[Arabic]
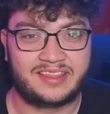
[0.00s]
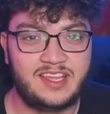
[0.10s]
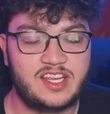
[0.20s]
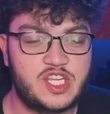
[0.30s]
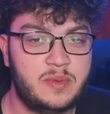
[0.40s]
يعني
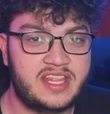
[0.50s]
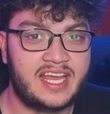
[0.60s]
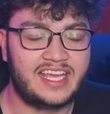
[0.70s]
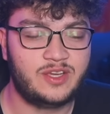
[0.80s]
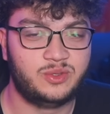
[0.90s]
كثير اشي
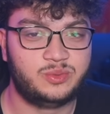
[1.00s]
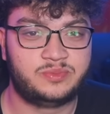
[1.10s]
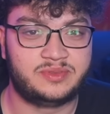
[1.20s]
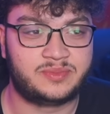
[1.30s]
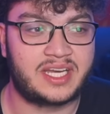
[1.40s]
بدائي
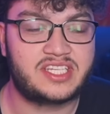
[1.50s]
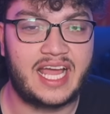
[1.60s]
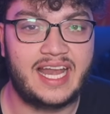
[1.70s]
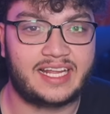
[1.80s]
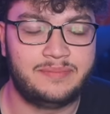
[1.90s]

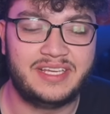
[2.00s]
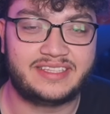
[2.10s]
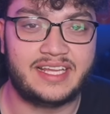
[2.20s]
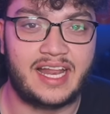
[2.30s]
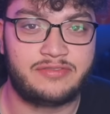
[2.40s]
وترجع حالك
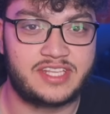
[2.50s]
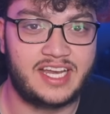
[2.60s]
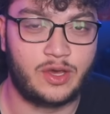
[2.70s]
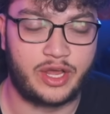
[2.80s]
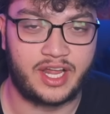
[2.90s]
200 الف
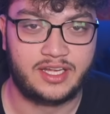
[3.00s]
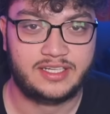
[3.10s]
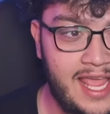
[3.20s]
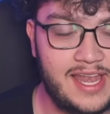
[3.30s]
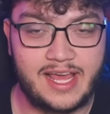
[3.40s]
سنه لورا
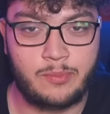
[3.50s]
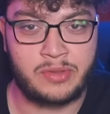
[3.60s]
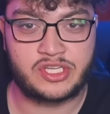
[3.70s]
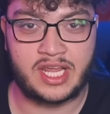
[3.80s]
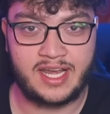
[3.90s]

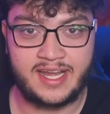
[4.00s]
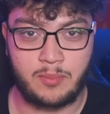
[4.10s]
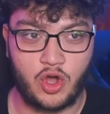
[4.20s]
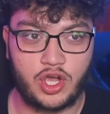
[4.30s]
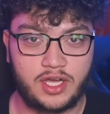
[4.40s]
احنا بشر
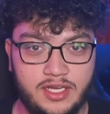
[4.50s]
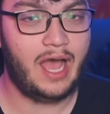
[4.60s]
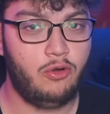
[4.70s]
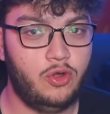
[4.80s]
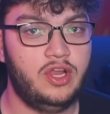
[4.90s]
عندنا مخ
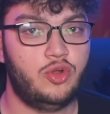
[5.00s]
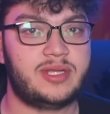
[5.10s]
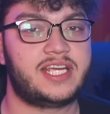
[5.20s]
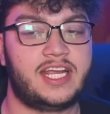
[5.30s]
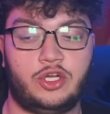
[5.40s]
حاولوا
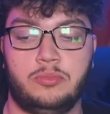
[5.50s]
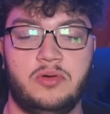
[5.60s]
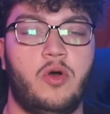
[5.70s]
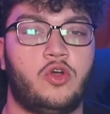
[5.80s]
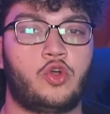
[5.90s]
حلوا
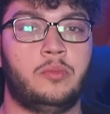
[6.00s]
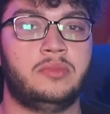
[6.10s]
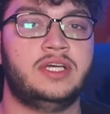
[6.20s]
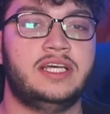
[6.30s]
مشاكلكم بمخكم